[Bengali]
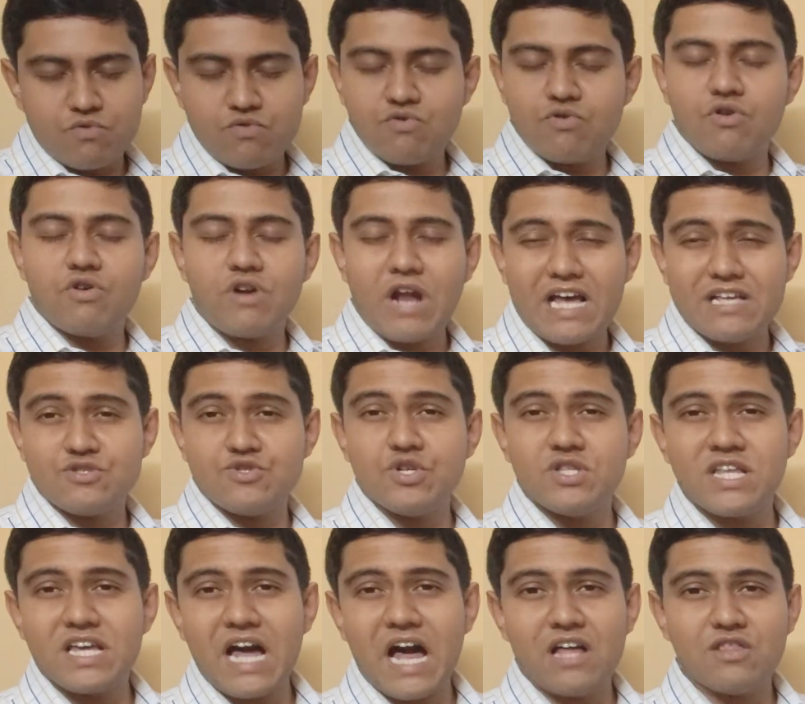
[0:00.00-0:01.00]
কোনো
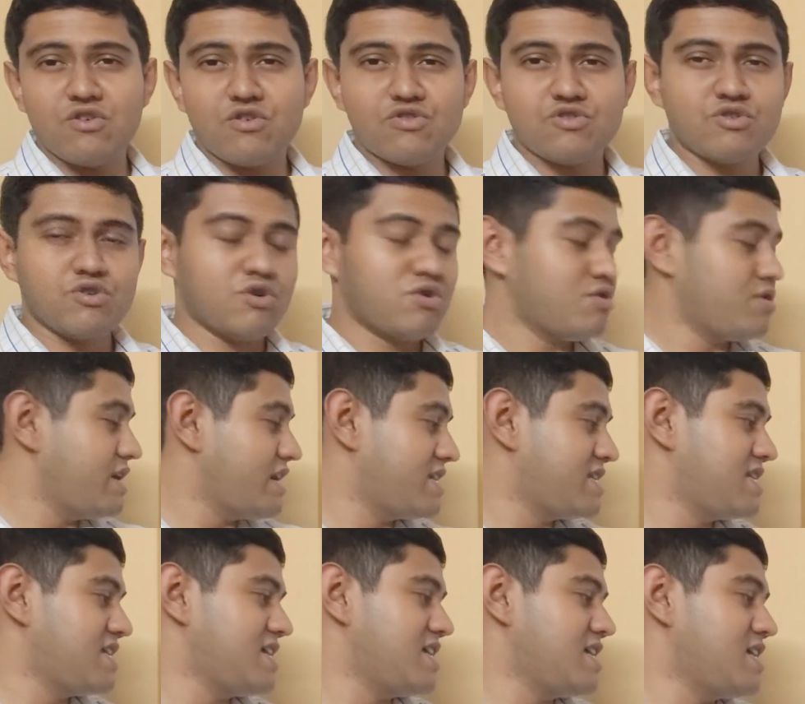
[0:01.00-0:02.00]
রাজনৈতিক আদর্শ
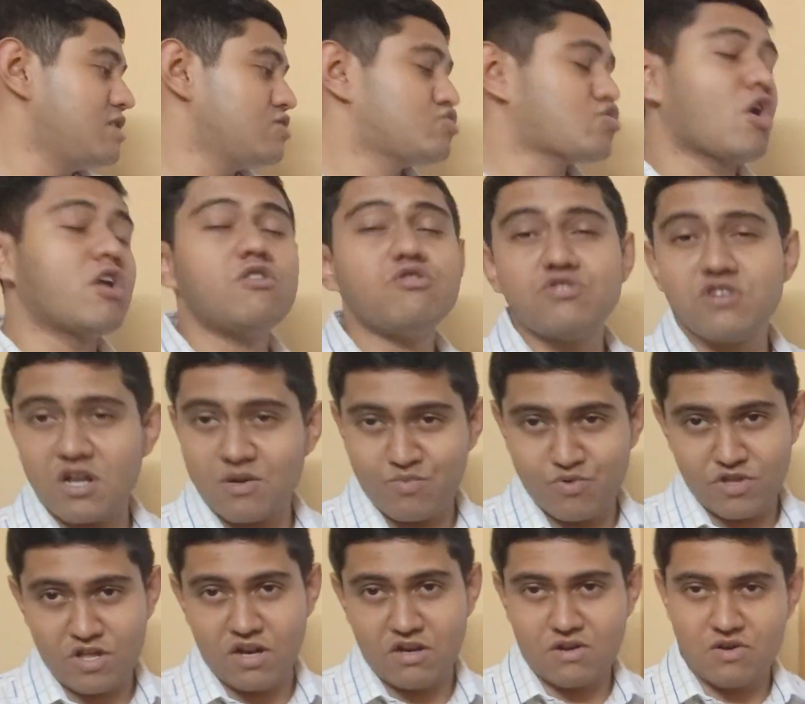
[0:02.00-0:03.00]
একটি সলিউশন
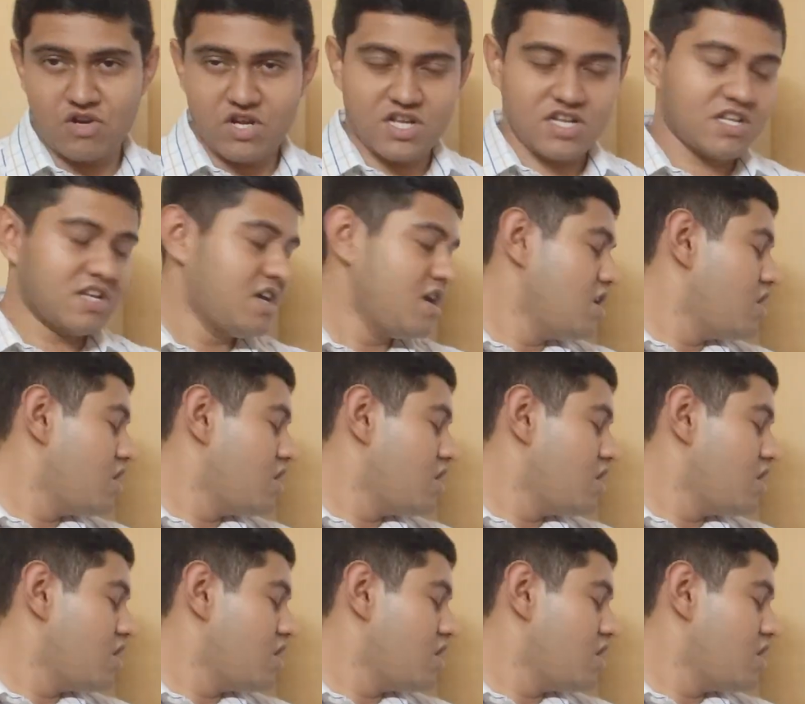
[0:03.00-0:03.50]
প্রদান করেন